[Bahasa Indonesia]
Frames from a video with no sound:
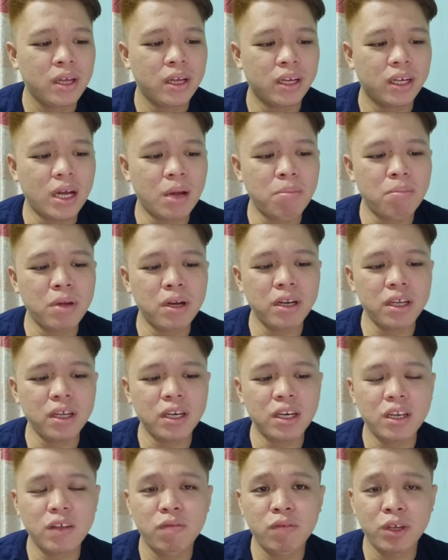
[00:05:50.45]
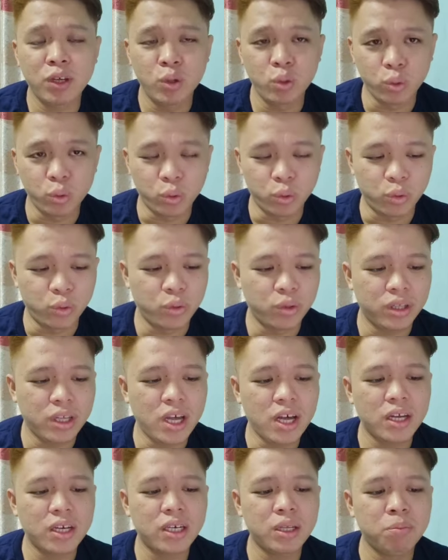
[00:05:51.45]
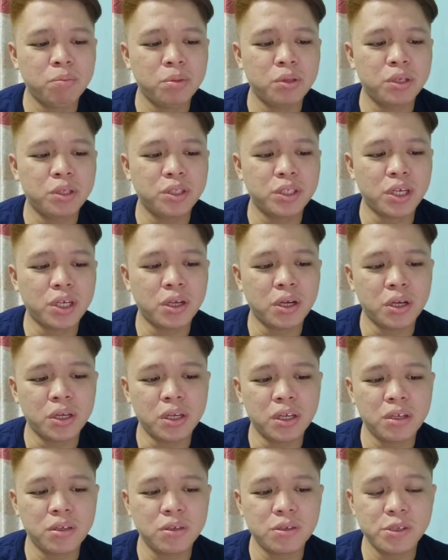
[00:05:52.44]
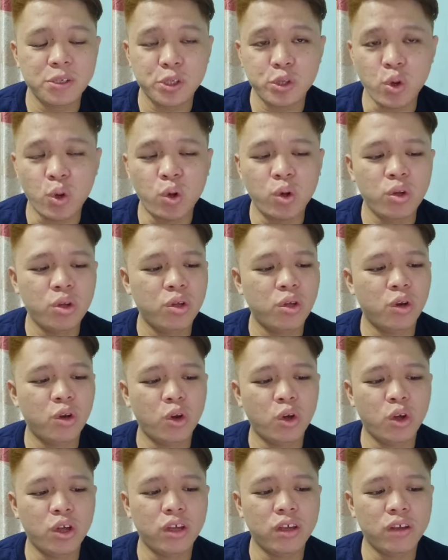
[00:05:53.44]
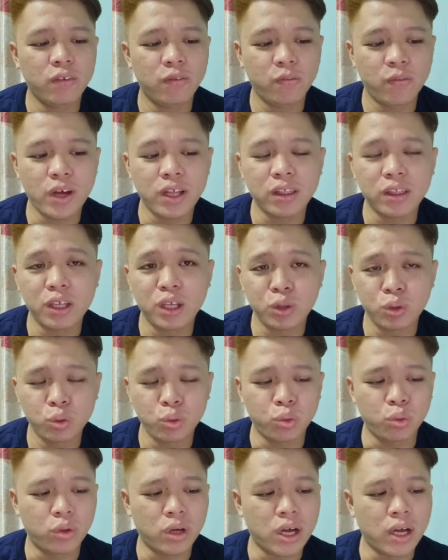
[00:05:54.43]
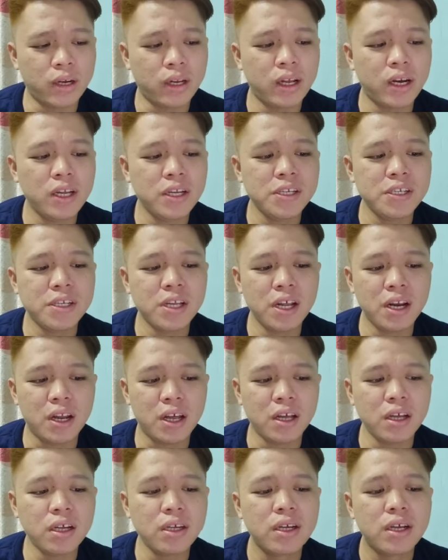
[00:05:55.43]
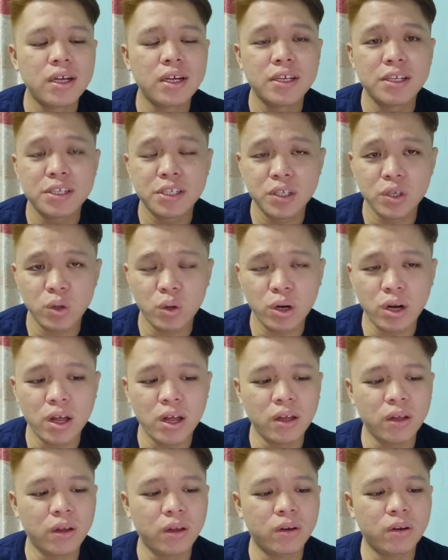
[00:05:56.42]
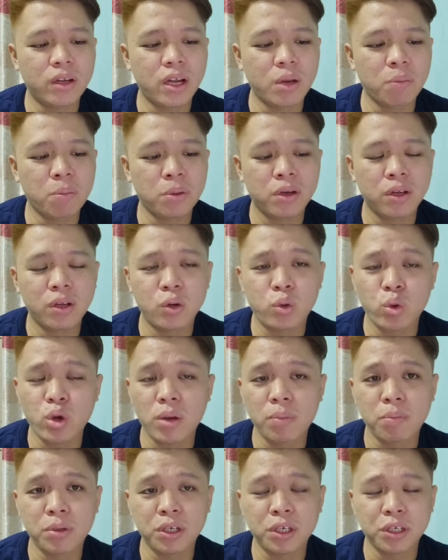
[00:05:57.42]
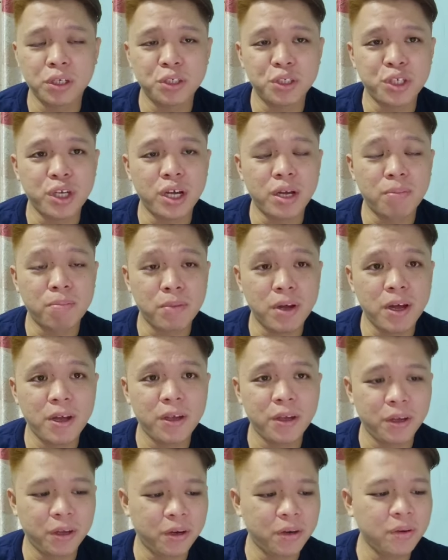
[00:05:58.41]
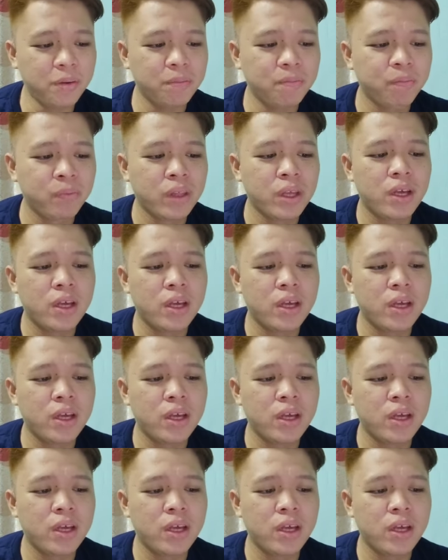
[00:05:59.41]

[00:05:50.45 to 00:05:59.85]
gambar individu yang dipercayai Soh Loi Fat itu adalah salah seorang daripada dua pekerja mahir